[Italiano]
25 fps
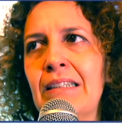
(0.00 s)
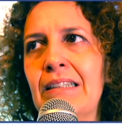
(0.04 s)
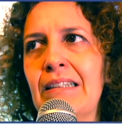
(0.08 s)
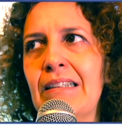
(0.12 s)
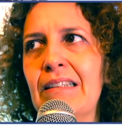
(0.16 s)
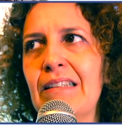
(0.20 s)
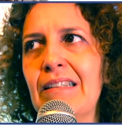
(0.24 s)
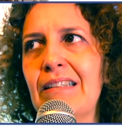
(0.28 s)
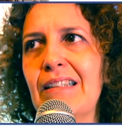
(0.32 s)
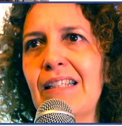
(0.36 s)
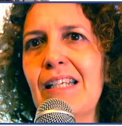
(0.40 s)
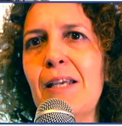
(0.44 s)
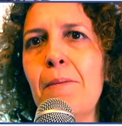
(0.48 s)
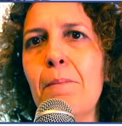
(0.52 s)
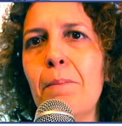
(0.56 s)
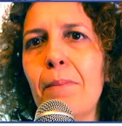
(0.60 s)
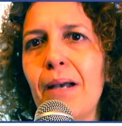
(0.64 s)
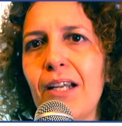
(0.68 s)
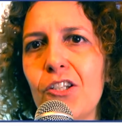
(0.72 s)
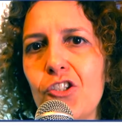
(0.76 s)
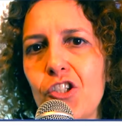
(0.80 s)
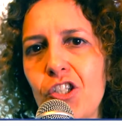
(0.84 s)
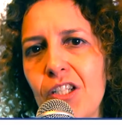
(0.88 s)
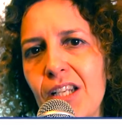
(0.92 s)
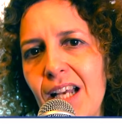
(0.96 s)
eh,
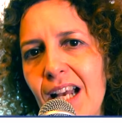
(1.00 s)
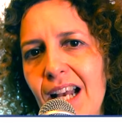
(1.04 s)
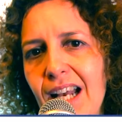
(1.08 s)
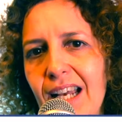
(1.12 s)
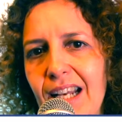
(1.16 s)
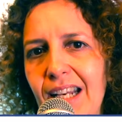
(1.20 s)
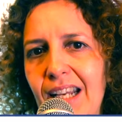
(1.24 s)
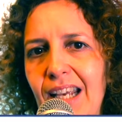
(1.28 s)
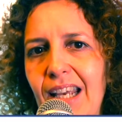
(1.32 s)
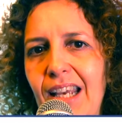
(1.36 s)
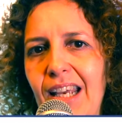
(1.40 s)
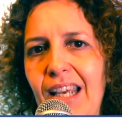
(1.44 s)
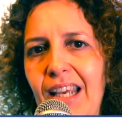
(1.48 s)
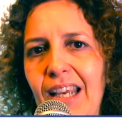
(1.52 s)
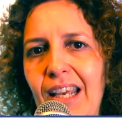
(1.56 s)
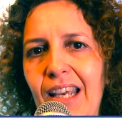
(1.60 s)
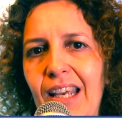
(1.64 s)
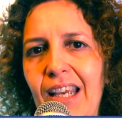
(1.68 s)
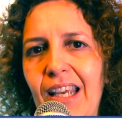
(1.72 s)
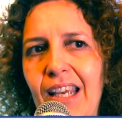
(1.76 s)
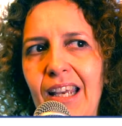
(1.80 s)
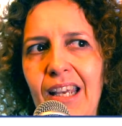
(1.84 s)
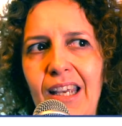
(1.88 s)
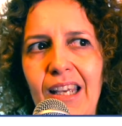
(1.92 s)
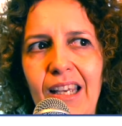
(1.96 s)

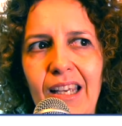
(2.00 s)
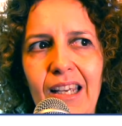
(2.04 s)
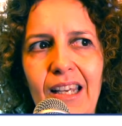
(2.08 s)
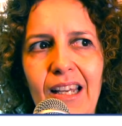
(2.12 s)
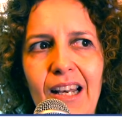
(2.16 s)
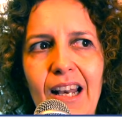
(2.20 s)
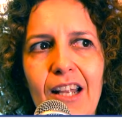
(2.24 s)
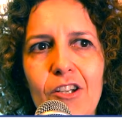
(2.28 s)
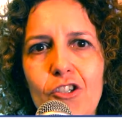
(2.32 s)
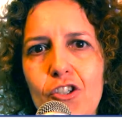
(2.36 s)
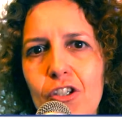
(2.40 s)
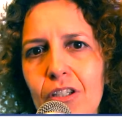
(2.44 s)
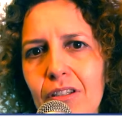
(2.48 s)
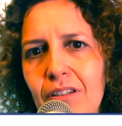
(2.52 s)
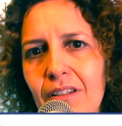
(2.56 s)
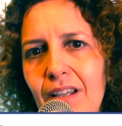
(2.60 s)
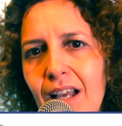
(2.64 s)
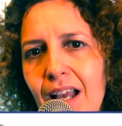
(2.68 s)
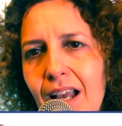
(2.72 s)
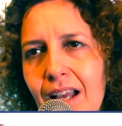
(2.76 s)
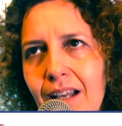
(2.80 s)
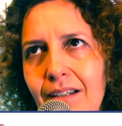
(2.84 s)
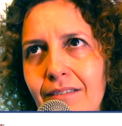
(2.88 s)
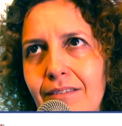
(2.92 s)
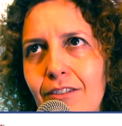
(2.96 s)
immaginare eh, la
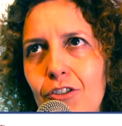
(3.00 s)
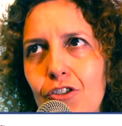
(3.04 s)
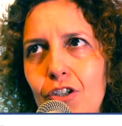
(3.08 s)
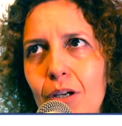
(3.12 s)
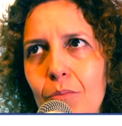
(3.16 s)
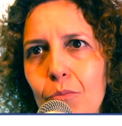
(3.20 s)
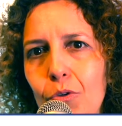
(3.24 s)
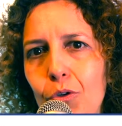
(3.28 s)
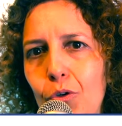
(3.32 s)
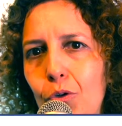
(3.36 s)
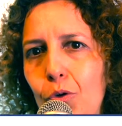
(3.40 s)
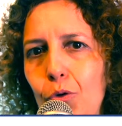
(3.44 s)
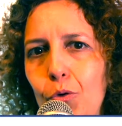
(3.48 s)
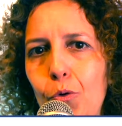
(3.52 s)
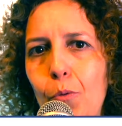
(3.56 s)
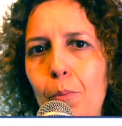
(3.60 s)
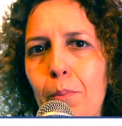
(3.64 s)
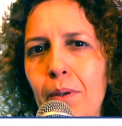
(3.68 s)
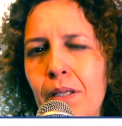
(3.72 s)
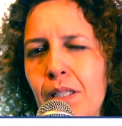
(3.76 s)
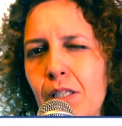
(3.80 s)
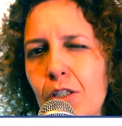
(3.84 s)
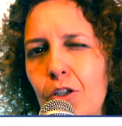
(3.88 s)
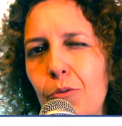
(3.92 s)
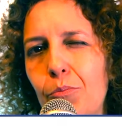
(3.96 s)
città diciamo con un
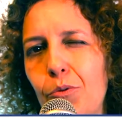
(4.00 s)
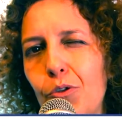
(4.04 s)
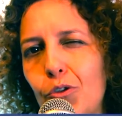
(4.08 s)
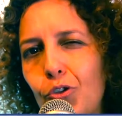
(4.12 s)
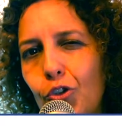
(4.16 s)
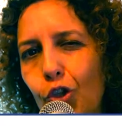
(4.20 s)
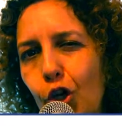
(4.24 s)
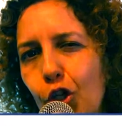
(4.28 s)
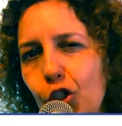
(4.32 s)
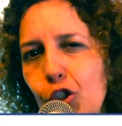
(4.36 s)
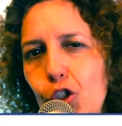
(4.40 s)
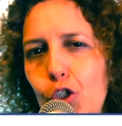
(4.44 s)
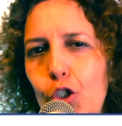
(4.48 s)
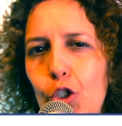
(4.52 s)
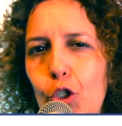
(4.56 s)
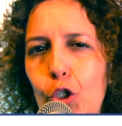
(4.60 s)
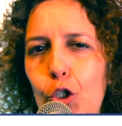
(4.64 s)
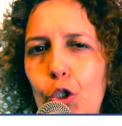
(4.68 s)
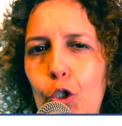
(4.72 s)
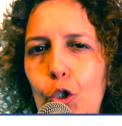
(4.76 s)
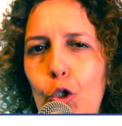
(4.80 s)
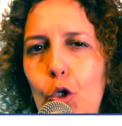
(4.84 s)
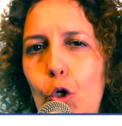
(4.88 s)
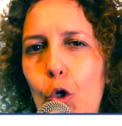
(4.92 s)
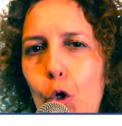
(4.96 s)
pensiero
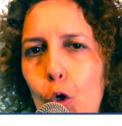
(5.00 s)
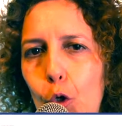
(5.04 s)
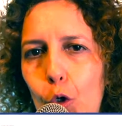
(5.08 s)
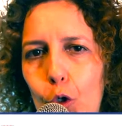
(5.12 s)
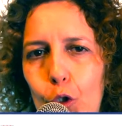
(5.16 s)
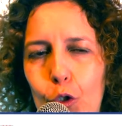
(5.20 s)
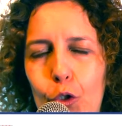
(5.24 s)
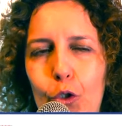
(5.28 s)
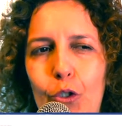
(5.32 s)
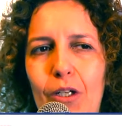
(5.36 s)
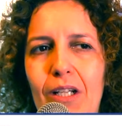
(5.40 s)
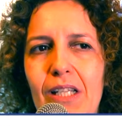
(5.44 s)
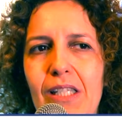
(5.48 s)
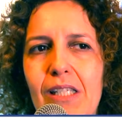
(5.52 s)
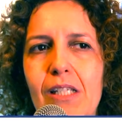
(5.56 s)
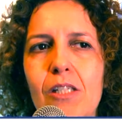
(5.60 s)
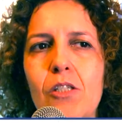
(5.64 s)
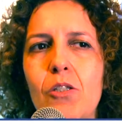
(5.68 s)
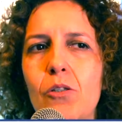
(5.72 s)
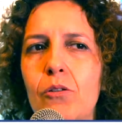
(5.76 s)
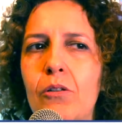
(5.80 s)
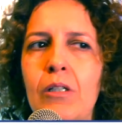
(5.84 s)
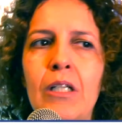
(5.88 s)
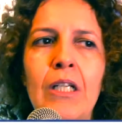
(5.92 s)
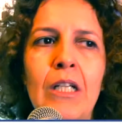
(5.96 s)
piuttosto corto, nel
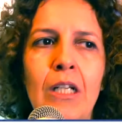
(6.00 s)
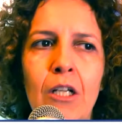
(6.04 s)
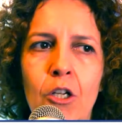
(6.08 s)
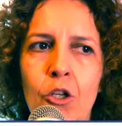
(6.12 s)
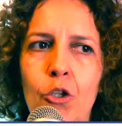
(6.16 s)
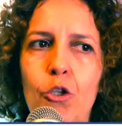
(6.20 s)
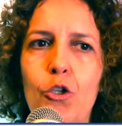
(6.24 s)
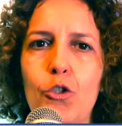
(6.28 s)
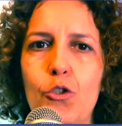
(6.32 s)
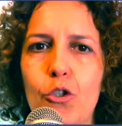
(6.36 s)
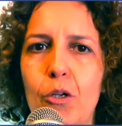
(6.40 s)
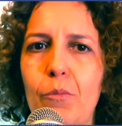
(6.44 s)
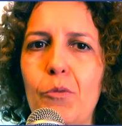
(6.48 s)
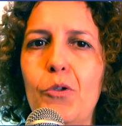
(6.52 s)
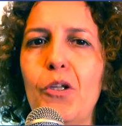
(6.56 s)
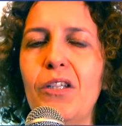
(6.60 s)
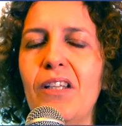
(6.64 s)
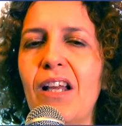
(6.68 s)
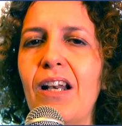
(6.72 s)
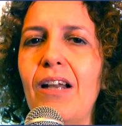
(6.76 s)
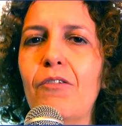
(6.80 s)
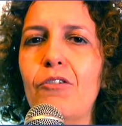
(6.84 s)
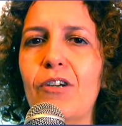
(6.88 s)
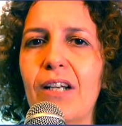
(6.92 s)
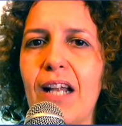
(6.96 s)
senso loro sono
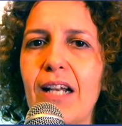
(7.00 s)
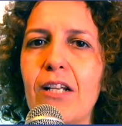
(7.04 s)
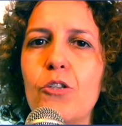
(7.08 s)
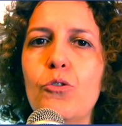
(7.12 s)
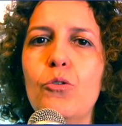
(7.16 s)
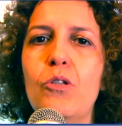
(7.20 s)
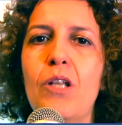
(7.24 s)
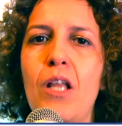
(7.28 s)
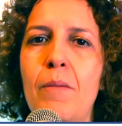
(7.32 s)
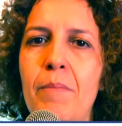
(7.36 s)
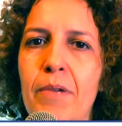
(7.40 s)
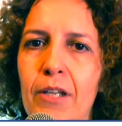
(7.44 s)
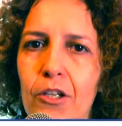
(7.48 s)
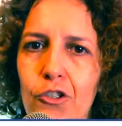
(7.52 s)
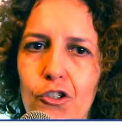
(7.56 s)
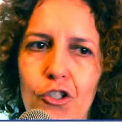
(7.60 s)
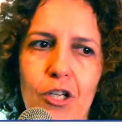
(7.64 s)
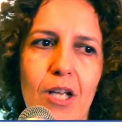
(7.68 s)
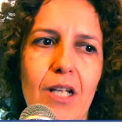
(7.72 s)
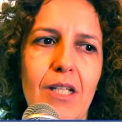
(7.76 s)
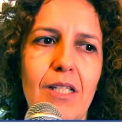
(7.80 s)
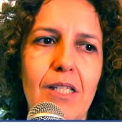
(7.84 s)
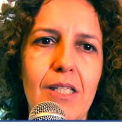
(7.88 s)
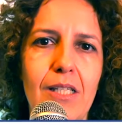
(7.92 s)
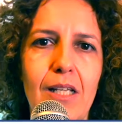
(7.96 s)
abituati a lavorare
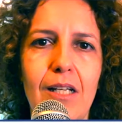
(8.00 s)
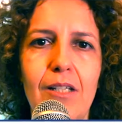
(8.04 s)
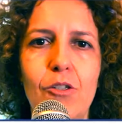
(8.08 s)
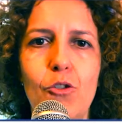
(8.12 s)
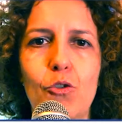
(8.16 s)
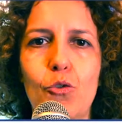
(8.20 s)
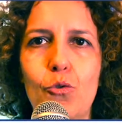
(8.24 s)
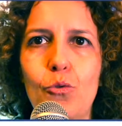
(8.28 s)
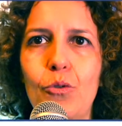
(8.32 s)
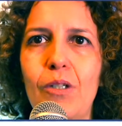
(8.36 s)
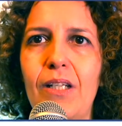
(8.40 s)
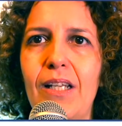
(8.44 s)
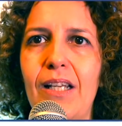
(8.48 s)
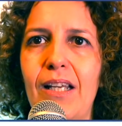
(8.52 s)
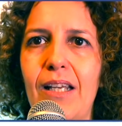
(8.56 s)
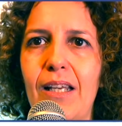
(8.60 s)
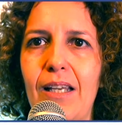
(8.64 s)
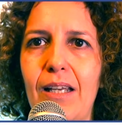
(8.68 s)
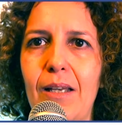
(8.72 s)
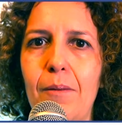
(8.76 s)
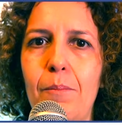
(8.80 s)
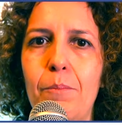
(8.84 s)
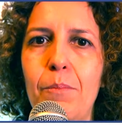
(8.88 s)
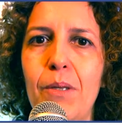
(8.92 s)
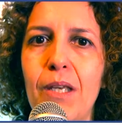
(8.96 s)
sull'emergenza,
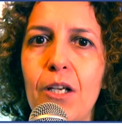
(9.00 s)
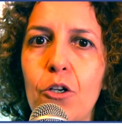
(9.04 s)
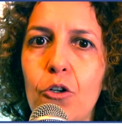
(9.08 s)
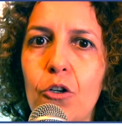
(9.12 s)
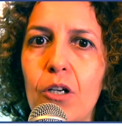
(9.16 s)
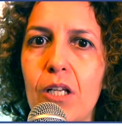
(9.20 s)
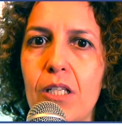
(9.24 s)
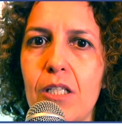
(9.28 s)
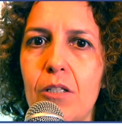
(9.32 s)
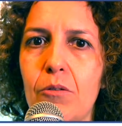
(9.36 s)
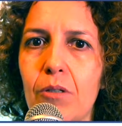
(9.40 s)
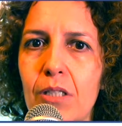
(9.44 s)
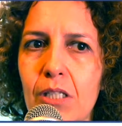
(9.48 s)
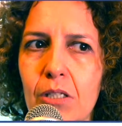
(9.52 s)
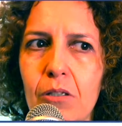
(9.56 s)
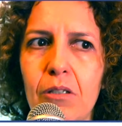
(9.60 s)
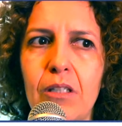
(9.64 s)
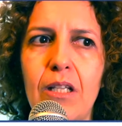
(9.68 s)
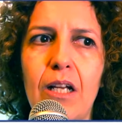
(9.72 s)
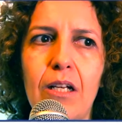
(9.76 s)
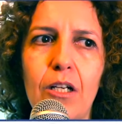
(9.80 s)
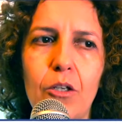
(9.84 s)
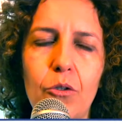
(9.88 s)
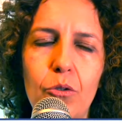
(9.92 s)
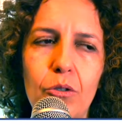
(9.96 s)
sulle piccole situazioni situazioni
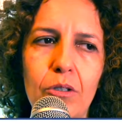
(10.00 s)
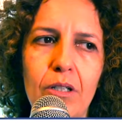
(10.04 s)
da,